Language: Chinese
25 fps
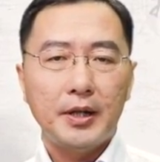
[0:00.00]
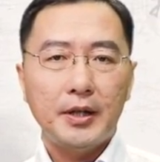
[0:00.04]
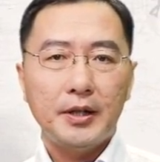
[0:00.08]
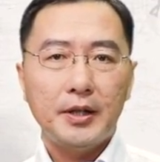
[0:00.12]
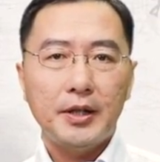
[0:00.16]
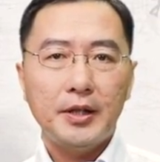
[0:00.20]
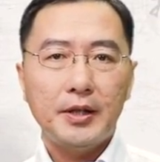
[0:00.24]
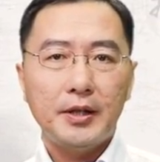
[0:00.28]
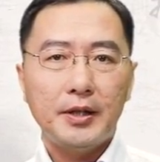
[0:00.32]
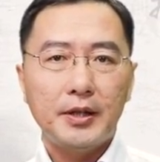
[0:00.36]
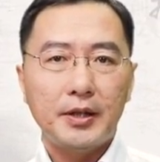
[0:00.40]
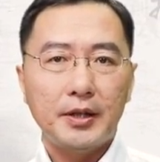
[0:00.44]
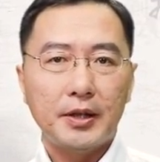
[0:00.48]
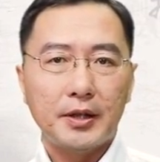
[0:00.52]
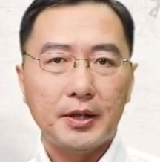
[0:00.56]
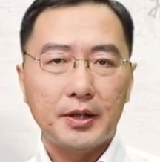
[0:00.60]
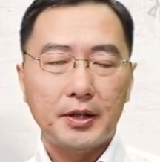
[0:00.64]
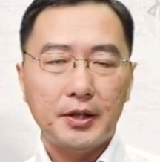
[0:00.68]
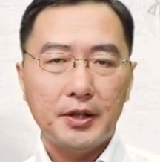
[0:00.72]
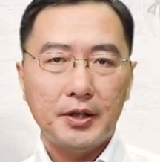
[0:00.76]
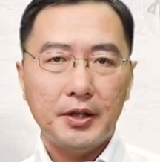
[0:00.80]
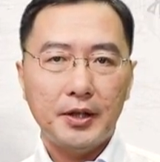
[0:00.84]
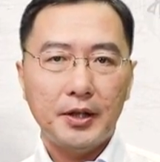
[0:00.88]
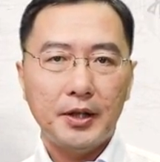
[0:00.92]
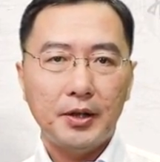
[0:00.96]
因此
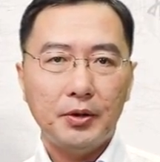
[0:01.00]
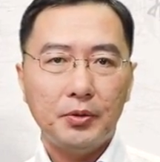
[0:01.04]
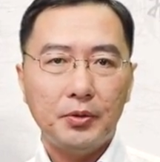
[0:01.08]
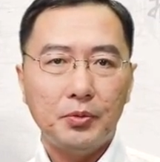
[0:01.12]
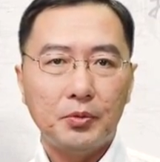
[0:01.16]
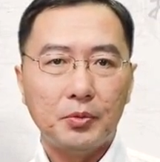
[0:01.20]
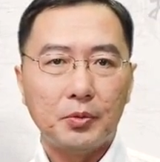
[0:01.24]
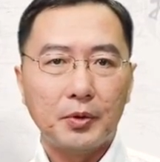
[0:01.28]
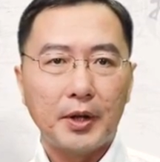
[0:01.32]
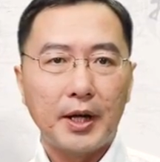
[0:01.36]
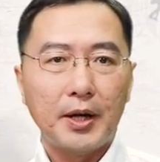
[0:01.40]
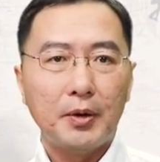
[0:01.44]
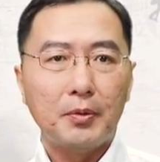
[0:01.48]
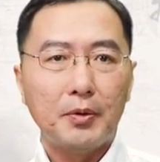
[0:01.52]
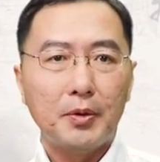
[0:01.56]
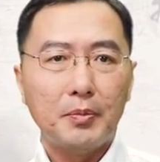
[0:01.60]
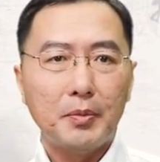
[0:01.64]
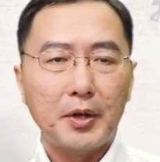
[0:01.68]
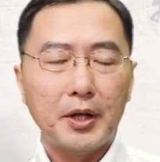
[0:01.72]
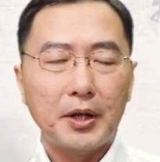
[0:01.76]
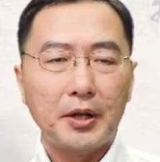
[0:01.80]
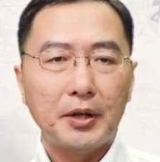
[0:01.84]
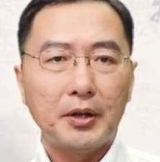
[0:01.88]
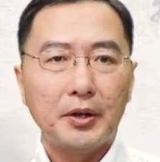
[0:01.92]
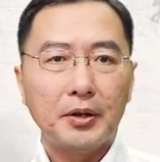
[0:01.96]
这些古代文
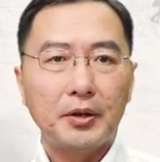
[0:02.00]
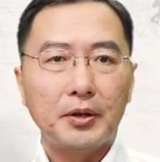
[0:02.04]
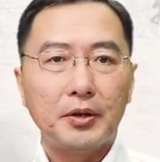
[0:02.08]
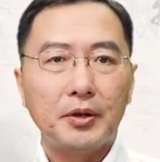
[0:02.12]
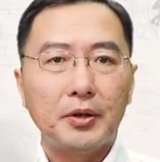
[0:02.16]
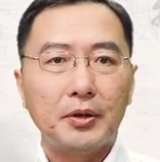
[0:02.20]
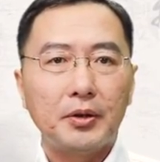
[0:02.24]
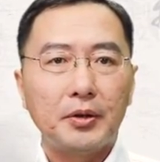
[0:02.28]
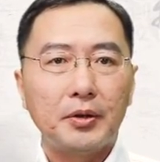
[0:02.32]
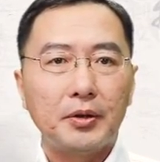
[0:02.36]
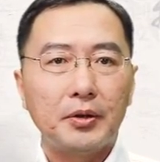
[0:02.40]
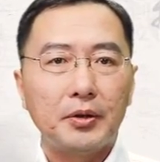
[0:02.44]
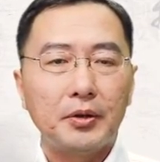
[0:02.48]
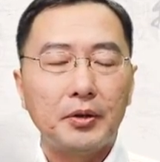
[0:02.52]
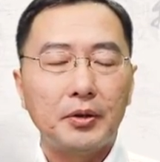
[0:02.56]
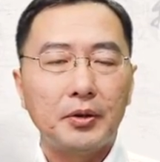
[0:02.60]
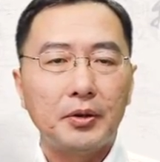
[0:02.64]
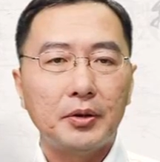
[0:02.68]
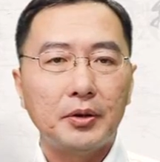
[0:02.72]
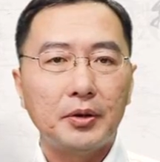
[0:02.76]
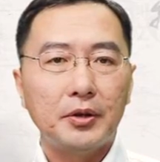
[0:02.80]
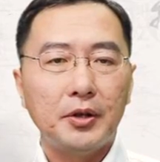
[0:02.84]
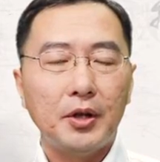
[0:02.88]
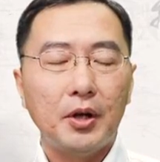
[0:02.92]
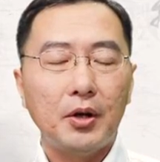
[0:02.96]
明
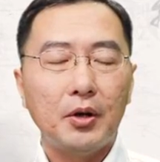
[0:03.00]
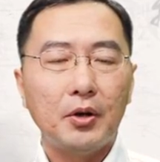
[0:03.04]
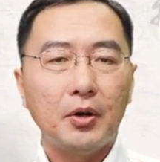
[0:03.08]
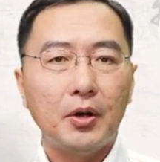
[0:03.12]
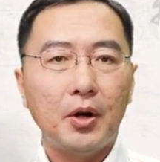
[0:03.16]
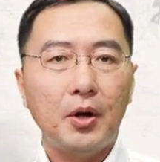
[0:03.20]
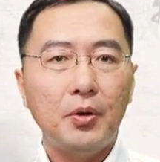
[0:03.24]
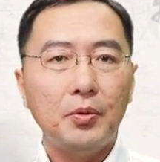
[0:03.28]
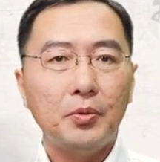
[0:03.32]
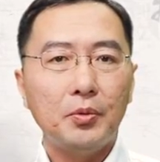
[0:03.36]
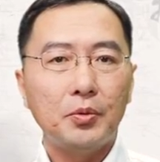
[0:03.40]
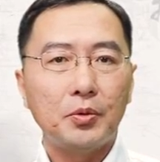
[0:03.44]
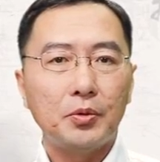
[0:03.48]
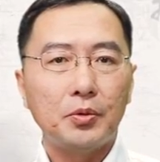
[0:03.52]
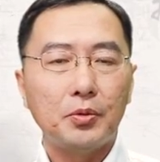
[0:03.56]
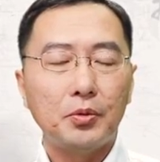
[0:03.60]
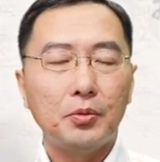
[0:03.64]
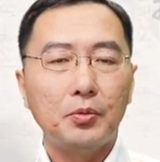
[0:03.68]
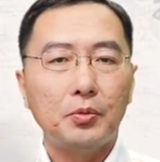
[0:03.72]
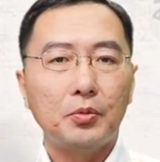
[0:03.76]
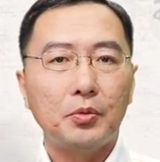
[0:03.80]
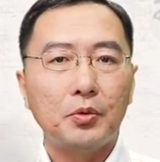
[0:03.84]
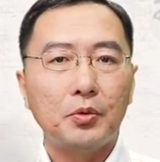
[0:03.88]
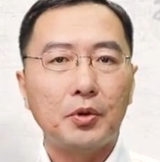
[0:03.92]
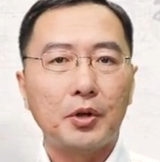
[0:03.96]
要高于
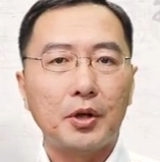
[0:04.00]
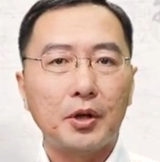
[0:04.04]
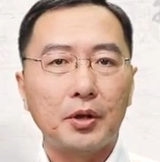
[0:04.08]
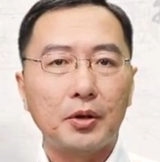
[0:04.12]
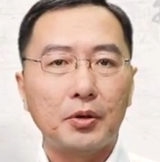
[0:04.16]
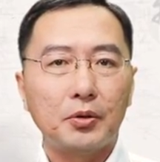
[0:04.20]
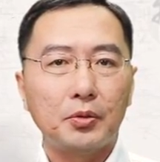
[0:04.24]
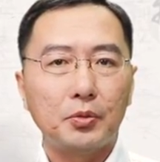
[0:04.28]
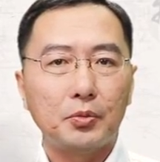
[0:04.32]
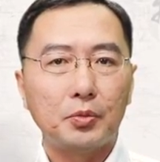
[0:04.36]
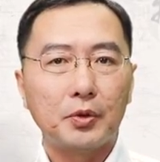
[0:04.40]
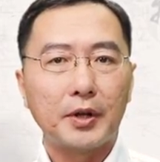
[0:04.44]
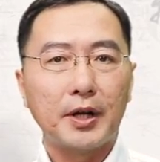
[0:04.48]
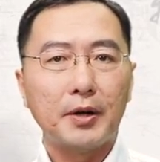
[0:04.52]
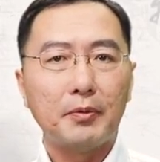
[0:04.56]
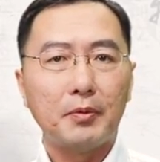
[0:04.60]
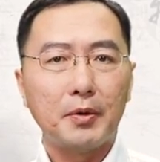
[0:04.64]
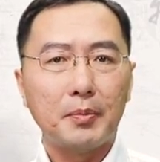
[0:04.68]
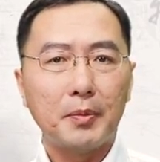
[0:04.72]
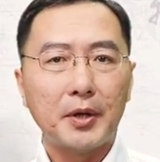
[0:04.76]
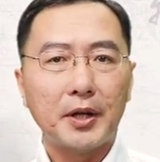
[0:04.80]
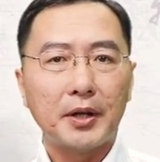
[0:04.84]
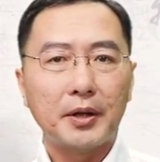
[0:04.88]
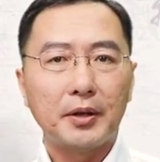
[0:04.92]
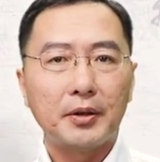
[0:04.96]
中国古代文
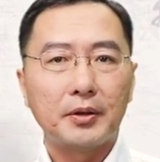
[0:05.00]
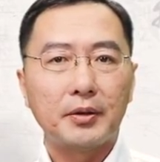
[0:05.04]
明。